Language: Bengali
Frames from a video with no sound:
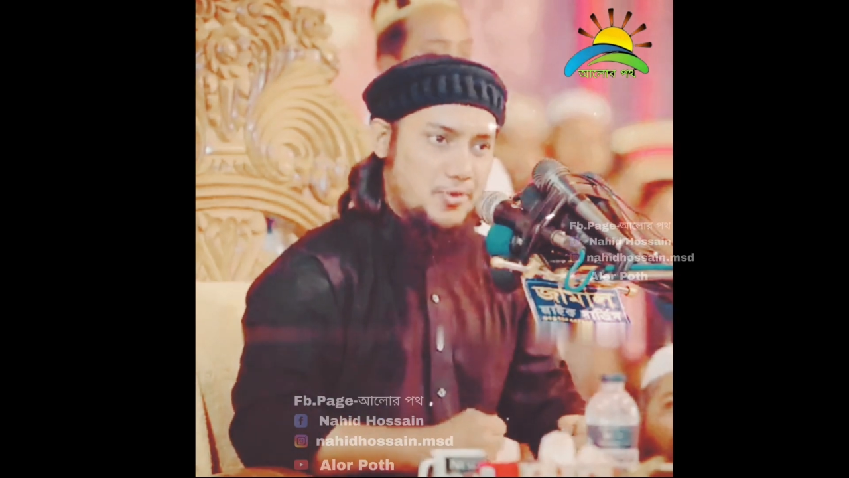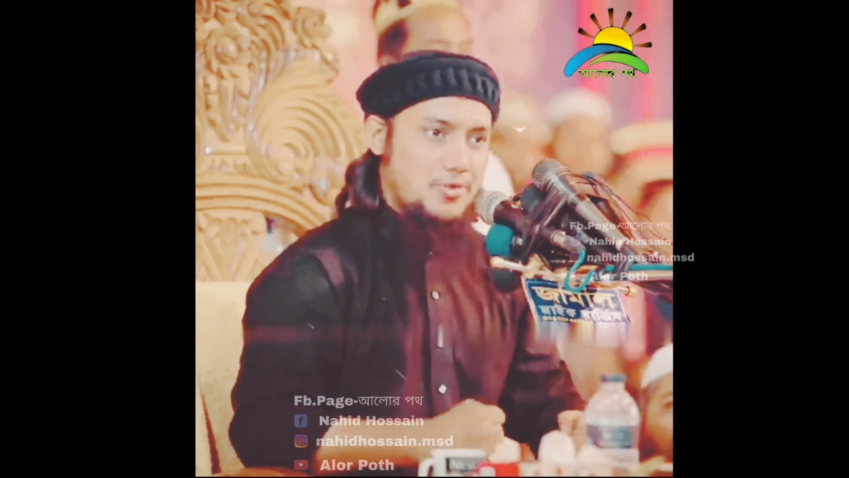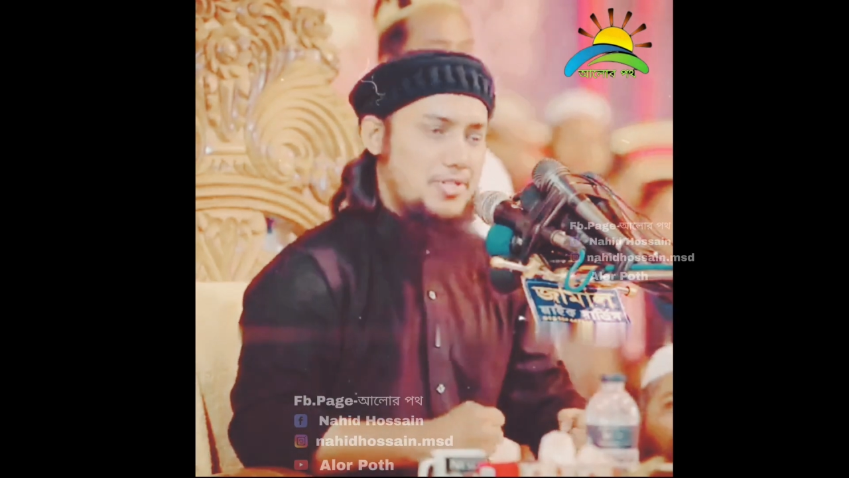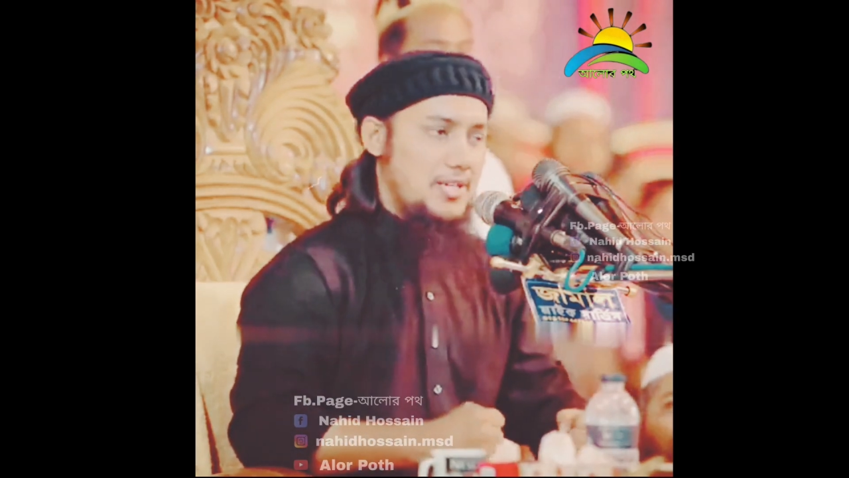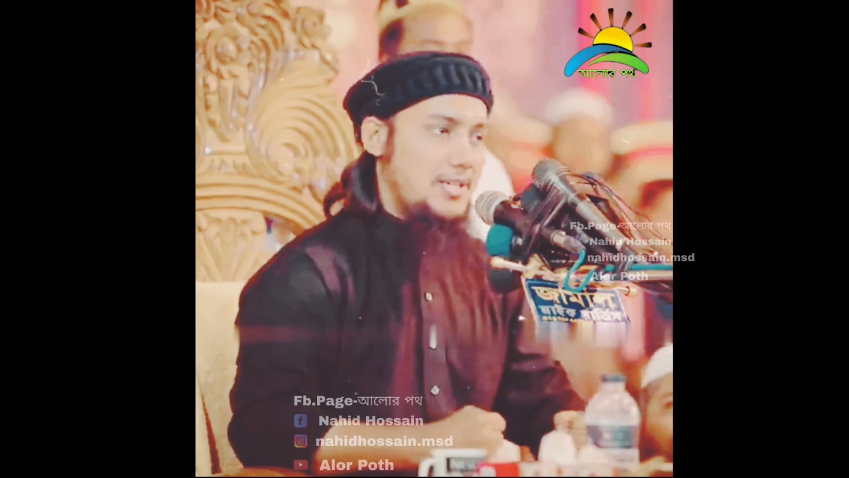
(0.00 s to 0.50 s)

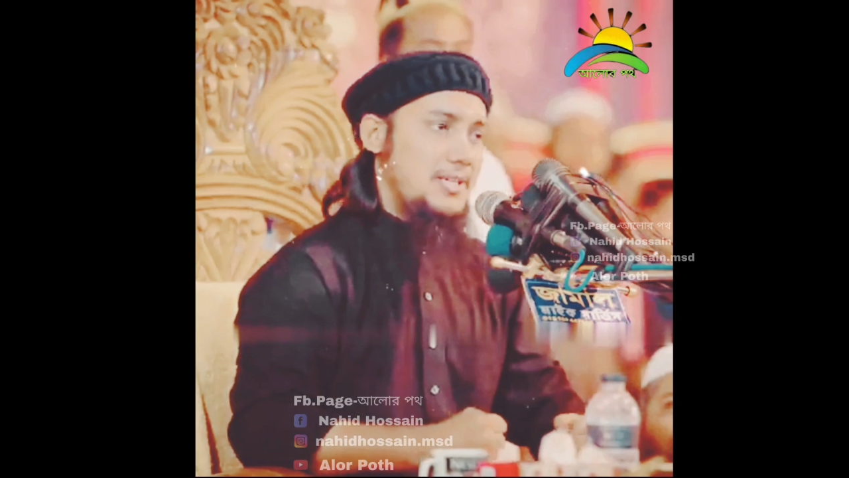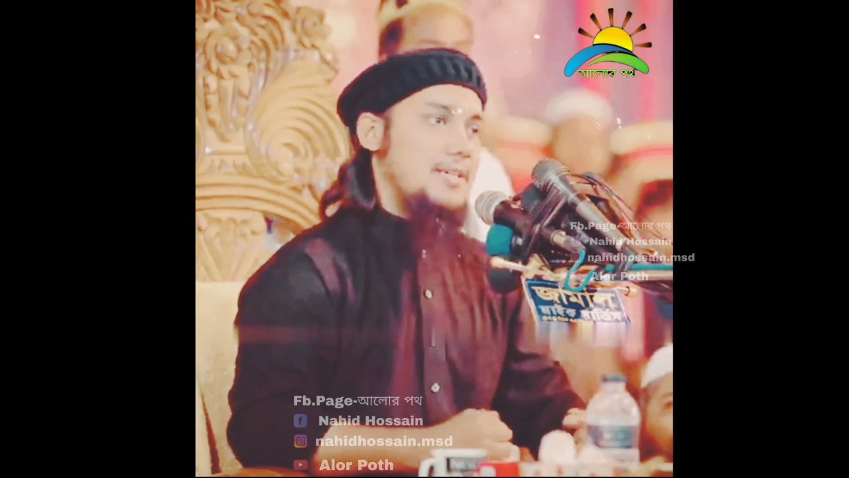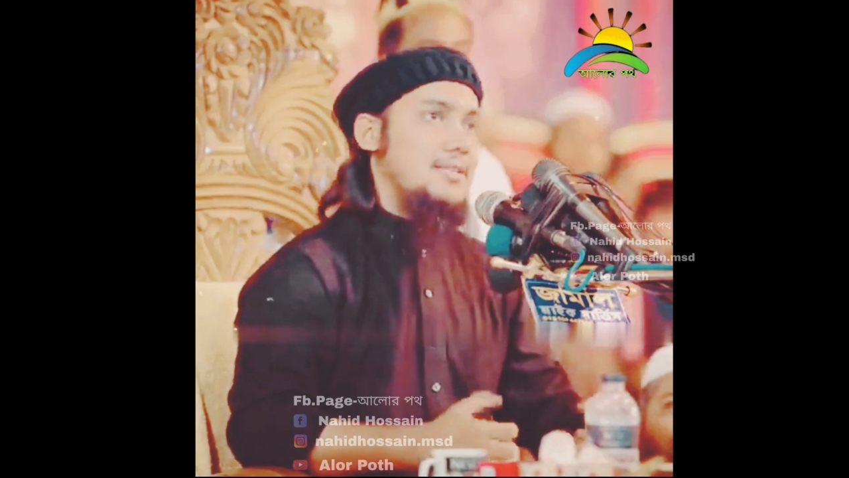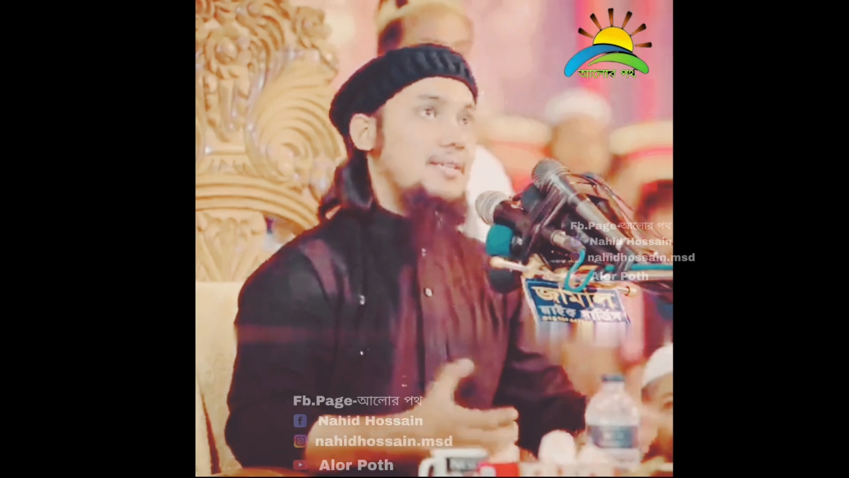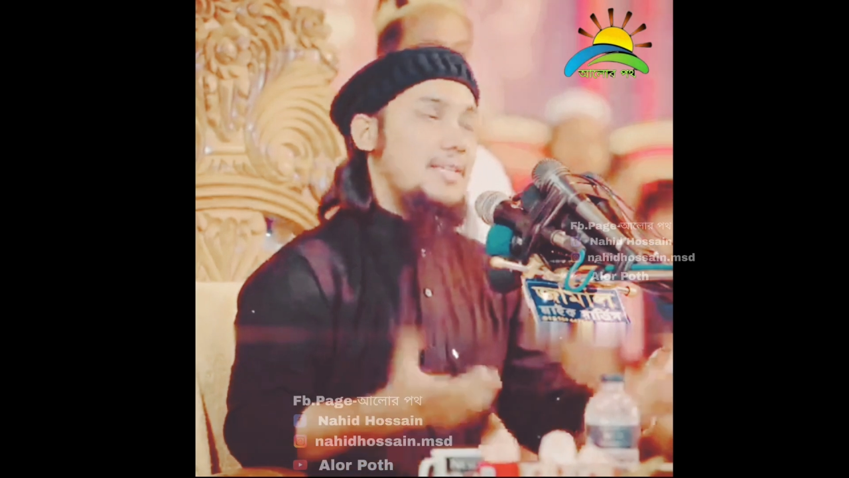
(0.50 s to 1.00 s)
শক্তিশালী
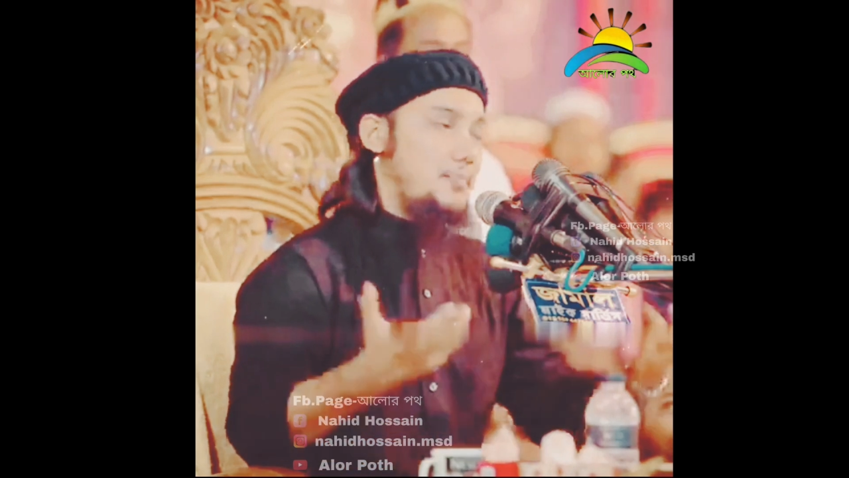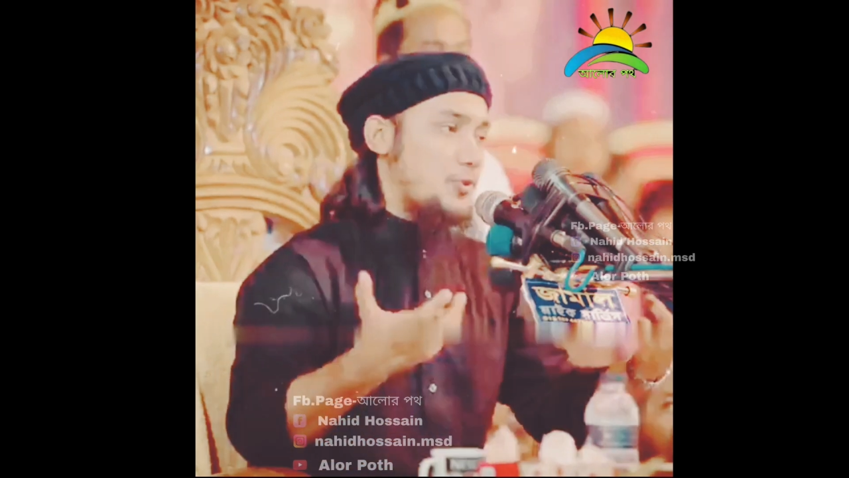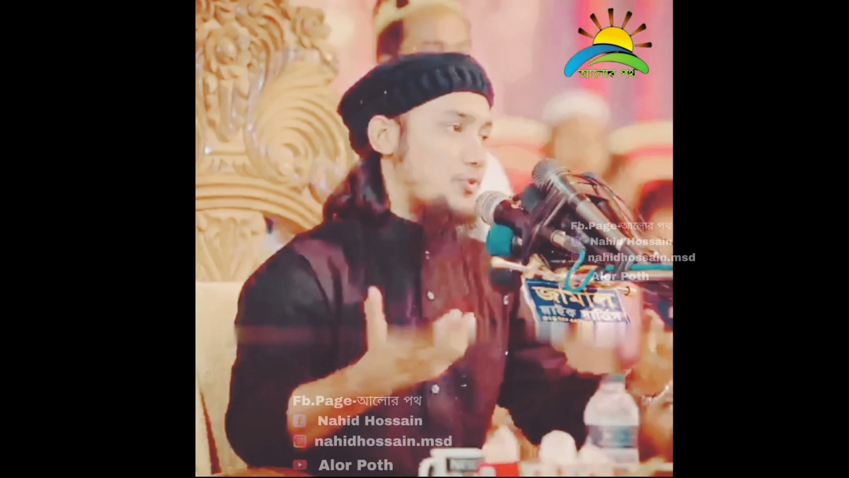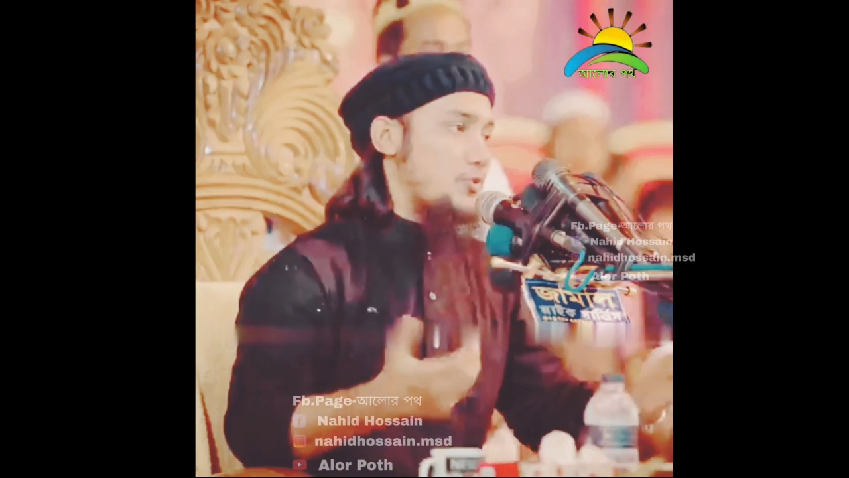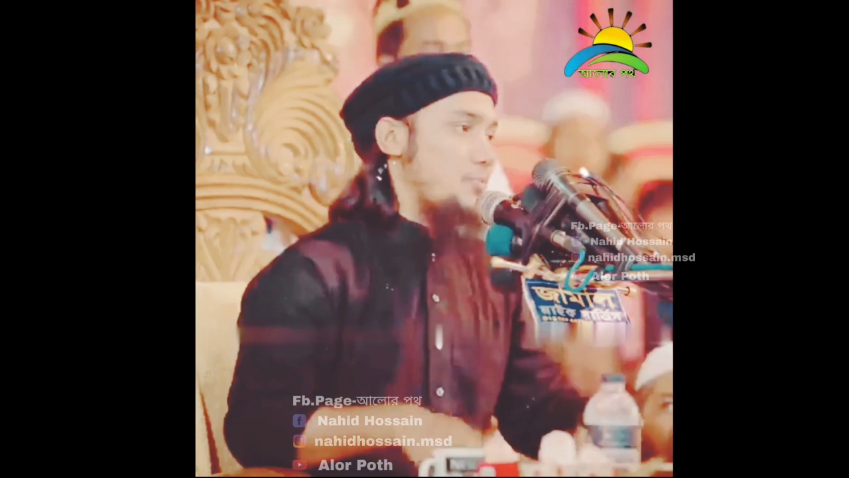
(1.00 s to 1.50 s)
তার
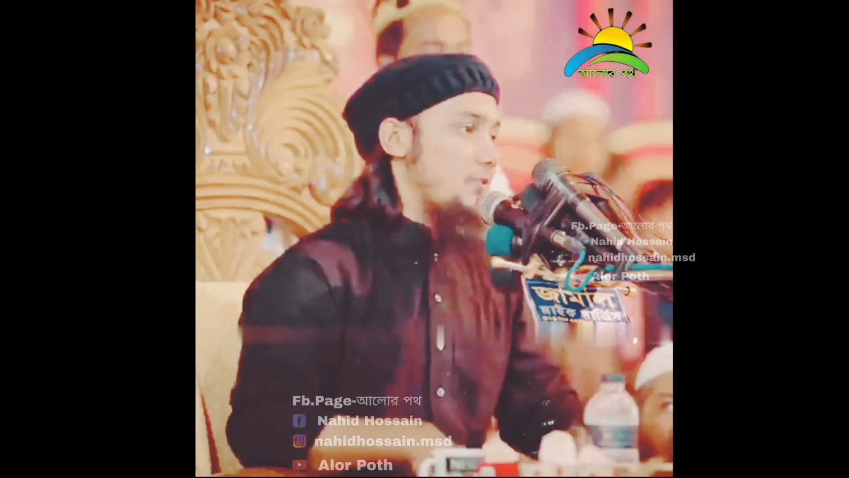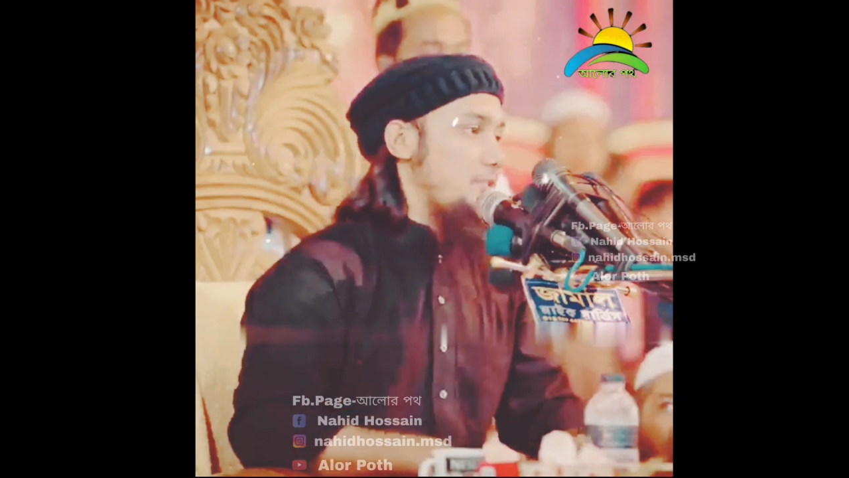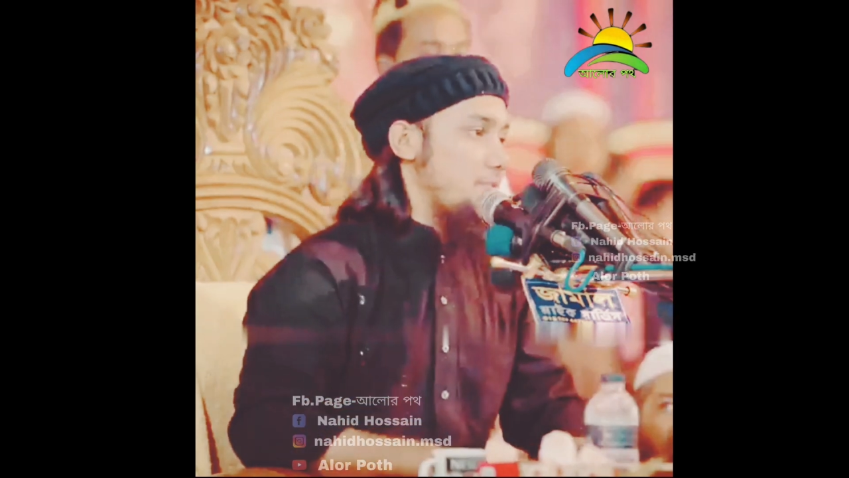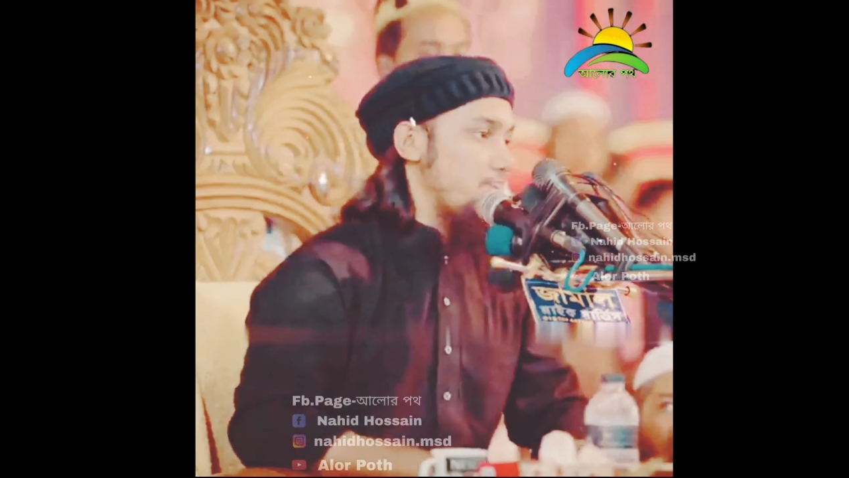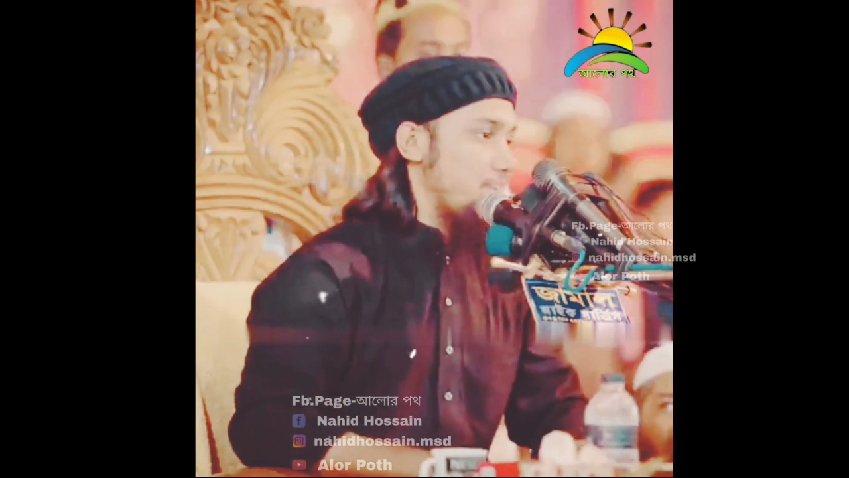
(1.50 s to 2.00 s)
দাপট তত
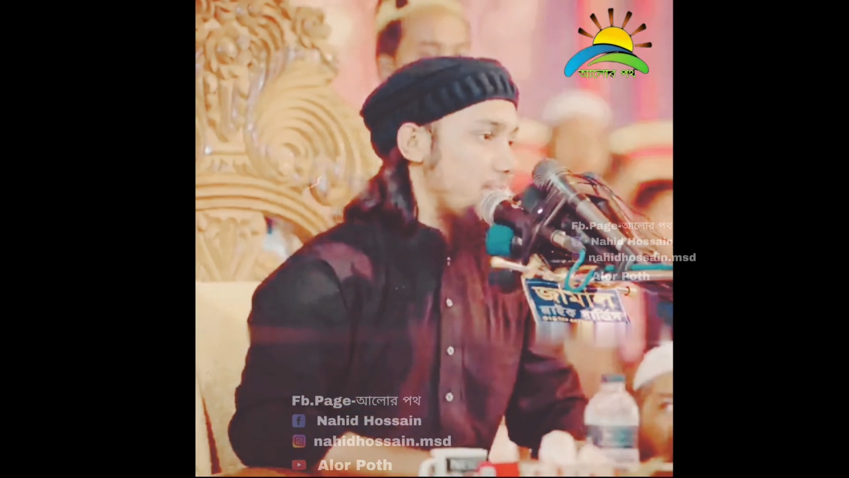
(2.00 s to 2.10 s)
বেশি